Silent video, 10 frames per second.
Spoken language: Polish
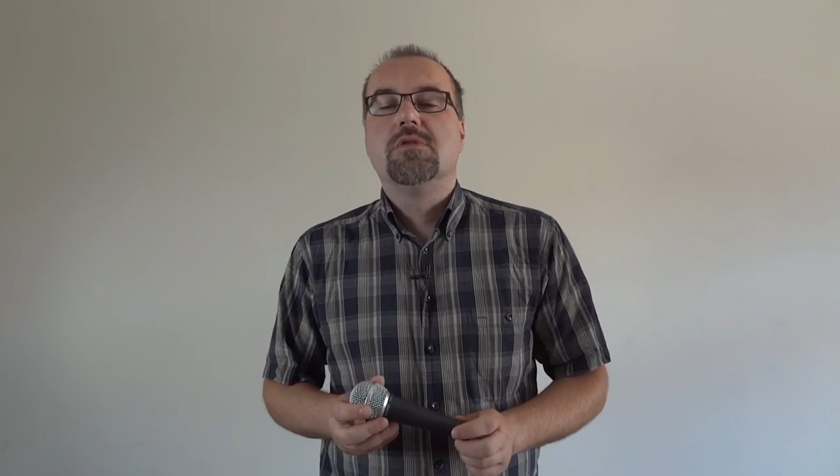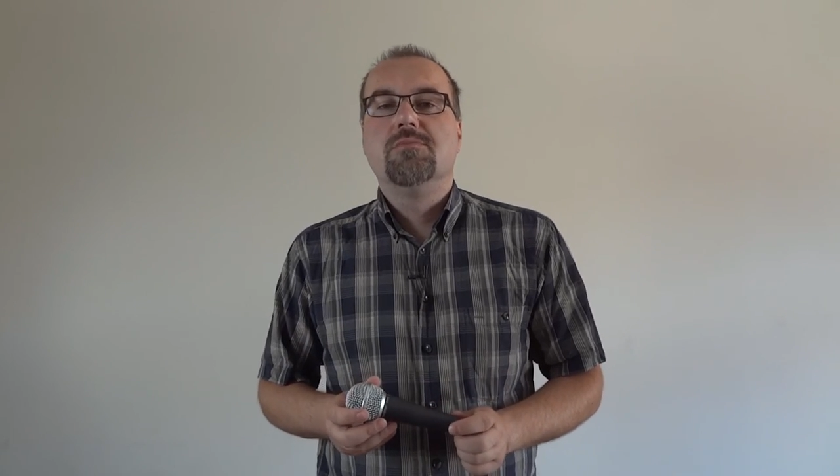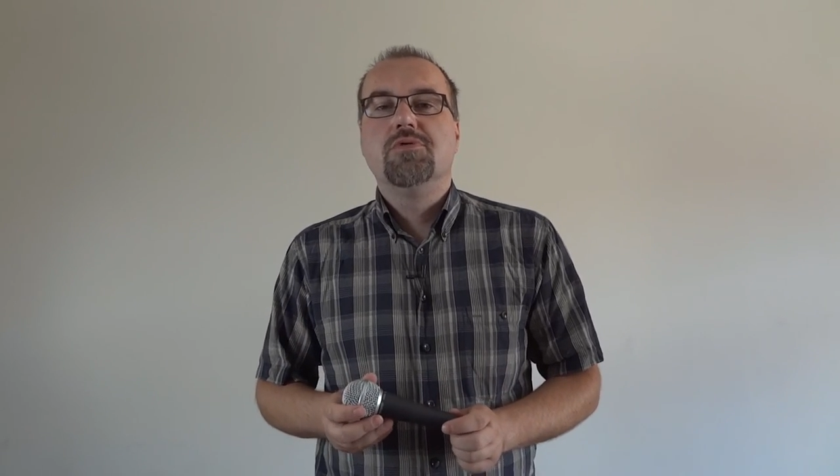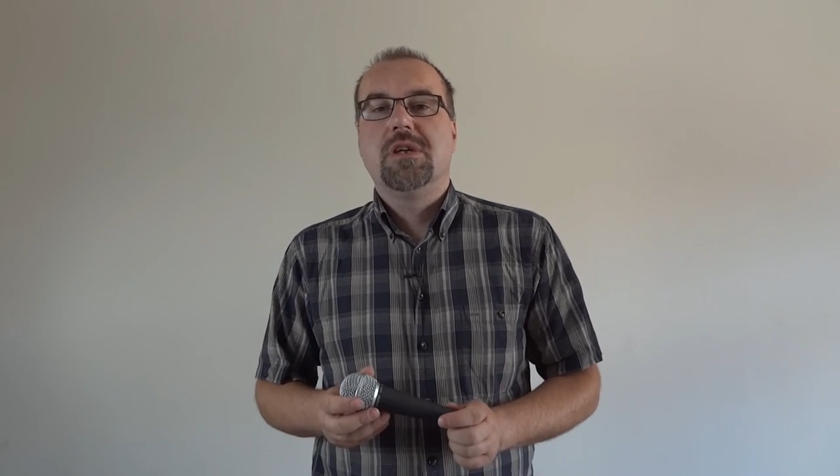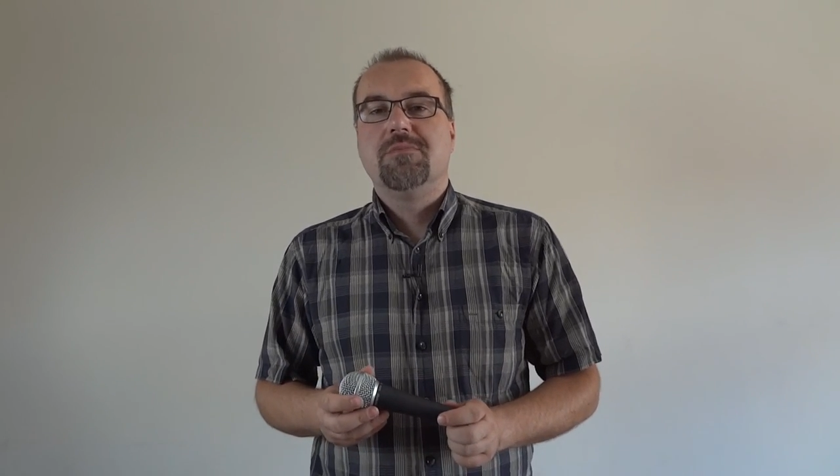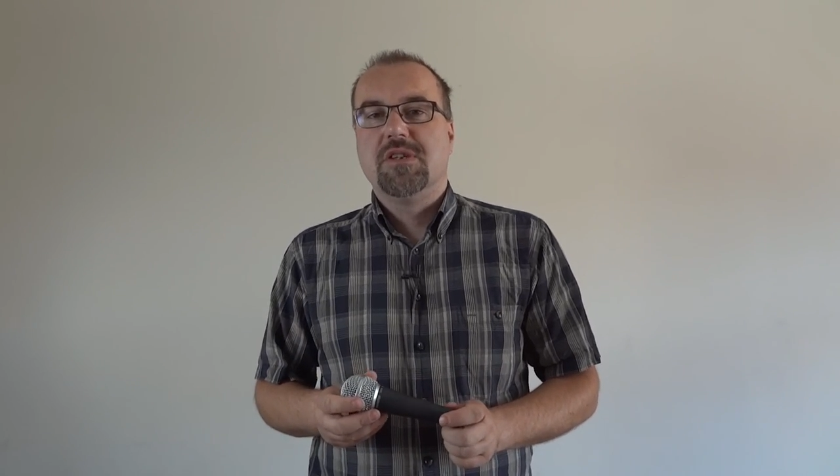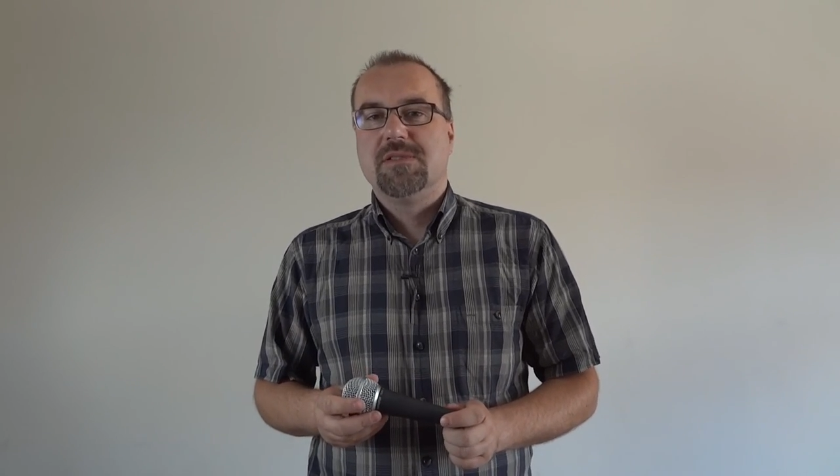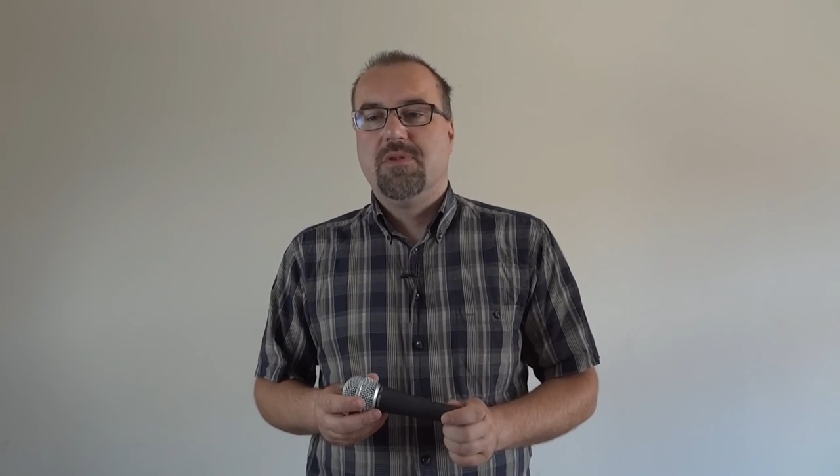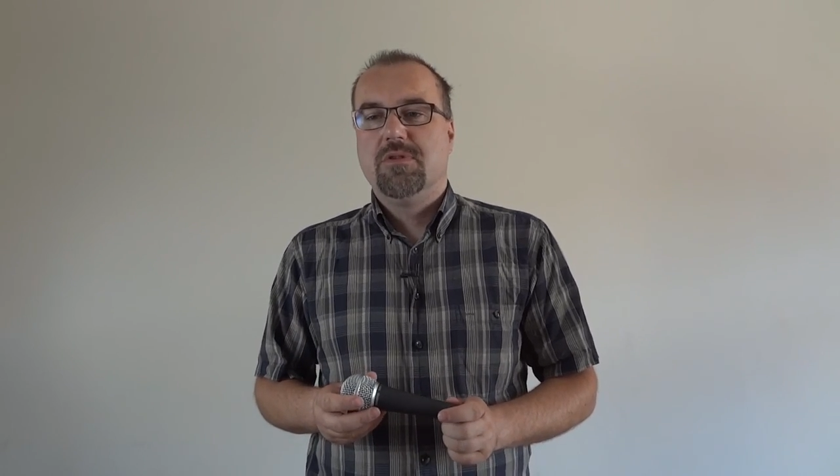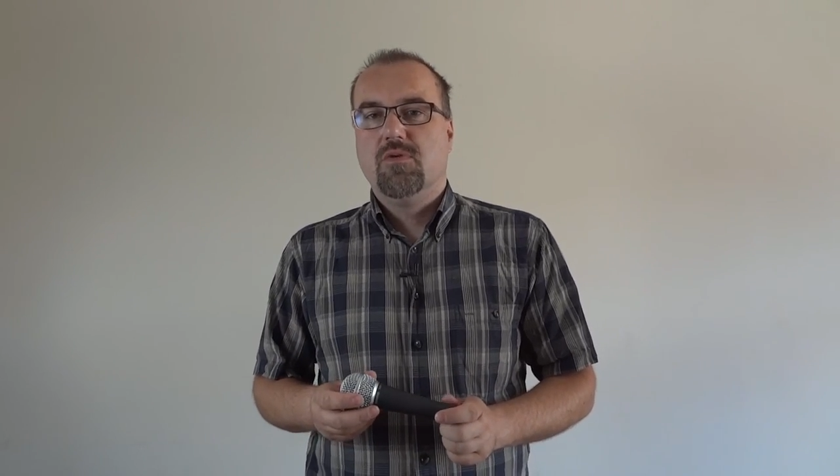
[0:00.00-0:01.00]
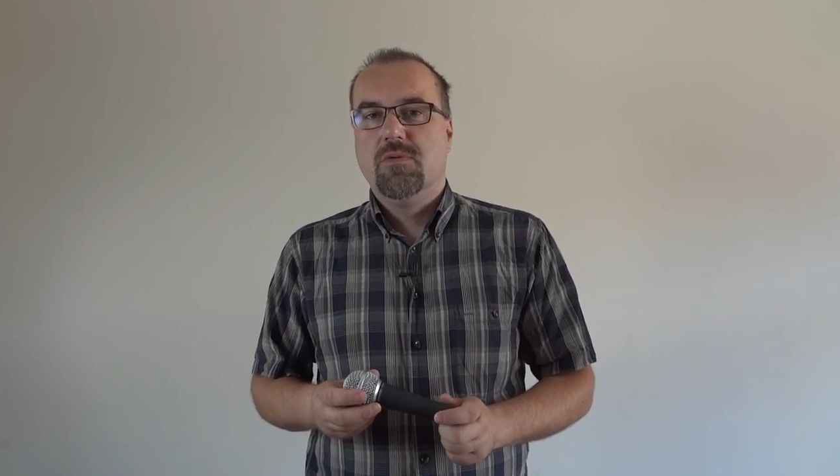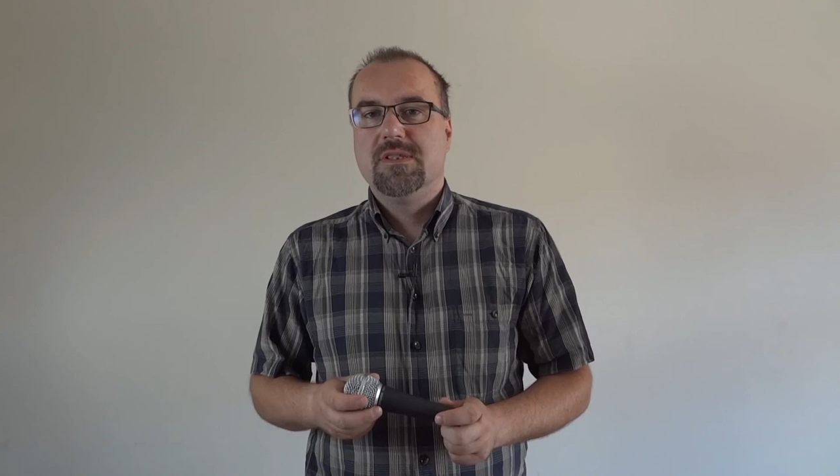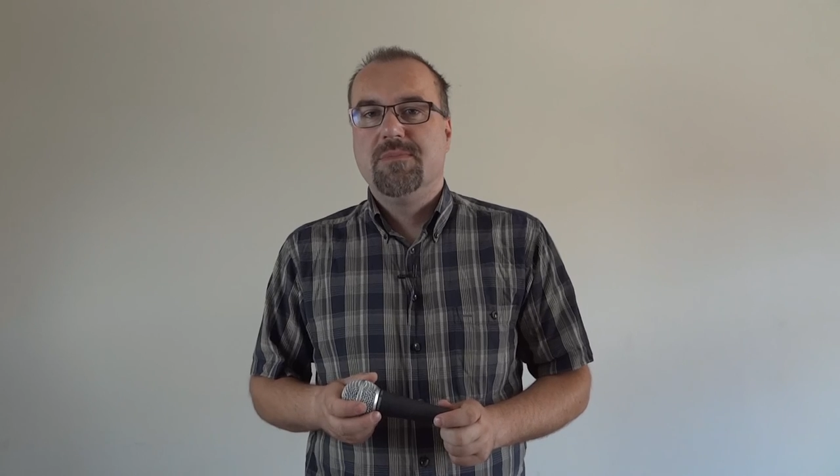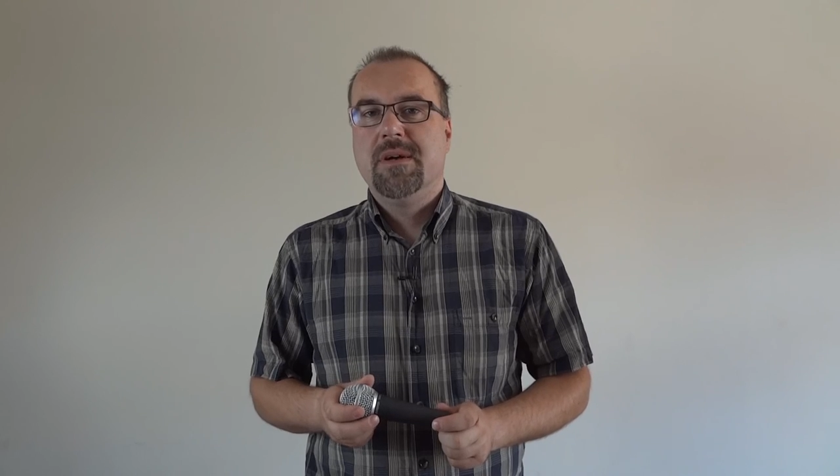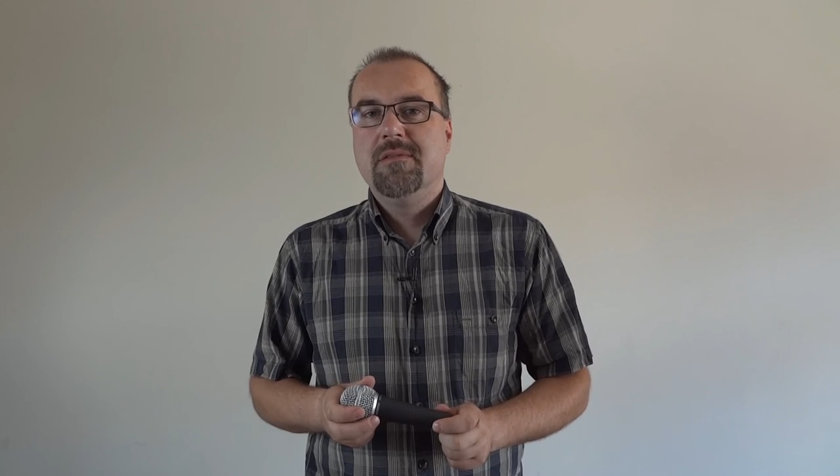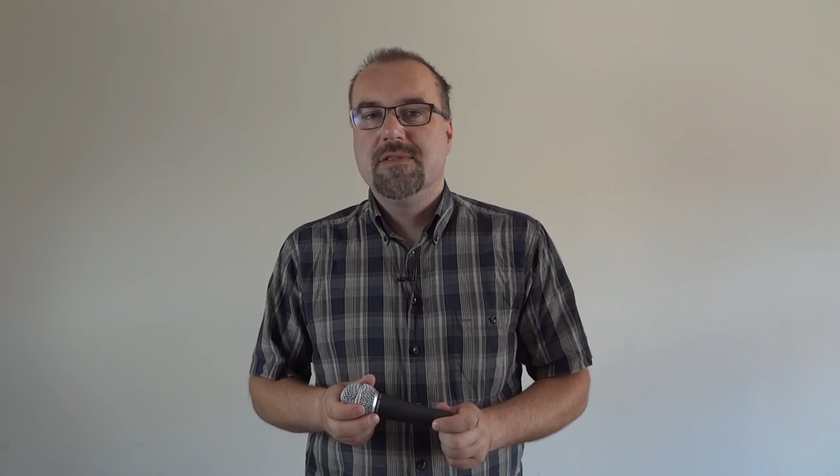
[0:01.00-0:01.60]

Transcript: komputer przez port USB,